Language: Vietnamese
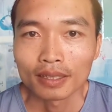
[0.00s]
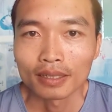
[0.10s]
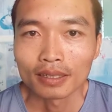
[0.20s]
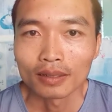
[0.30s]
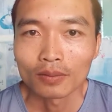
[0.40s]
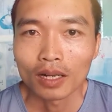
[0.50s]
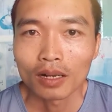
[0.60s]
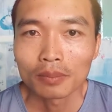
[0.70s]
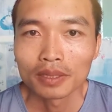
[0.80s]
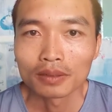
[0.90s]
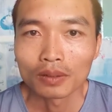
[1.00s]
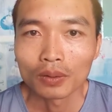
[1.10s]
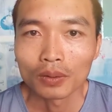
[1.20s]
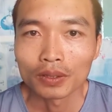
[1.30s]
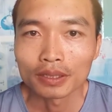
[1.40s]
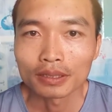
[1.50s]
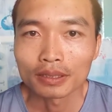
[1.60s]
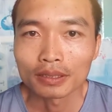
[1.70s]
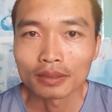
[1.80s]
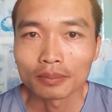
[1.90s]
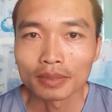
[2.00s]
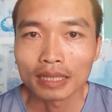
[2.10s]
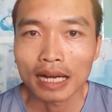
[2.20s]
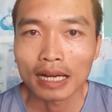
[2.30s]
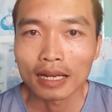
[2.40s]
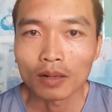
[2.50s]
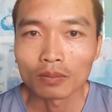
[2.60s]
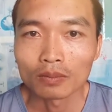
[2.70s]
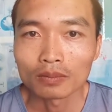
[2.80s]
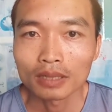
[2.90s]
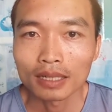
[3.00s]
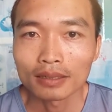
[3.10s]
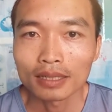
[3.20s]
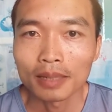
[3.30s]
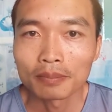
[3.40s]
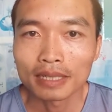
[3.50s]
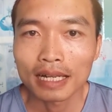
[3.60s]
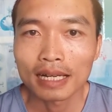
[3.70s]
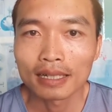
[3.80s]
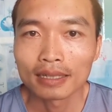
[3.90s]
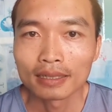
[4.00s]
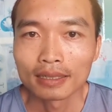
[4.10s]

Thì lúc đó mình ngồi mình thả lỏng thân tâm ra